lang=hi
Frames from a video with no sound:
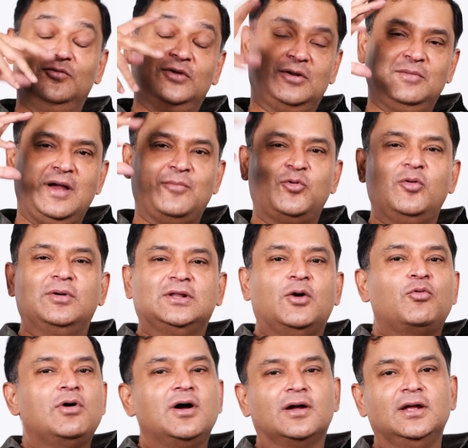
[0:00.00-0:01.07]
फिर मैं आपको
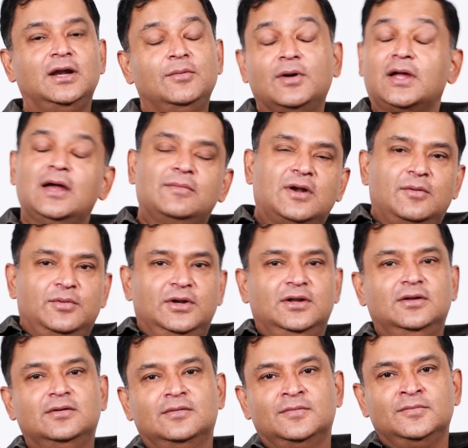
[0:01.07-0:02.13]
बताऊंगा अकेले में कैमरा पे
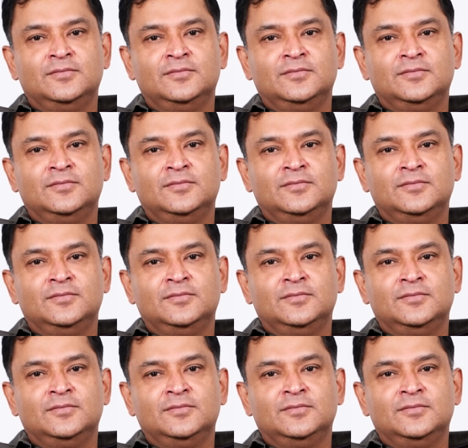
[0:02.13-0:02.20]
नहीं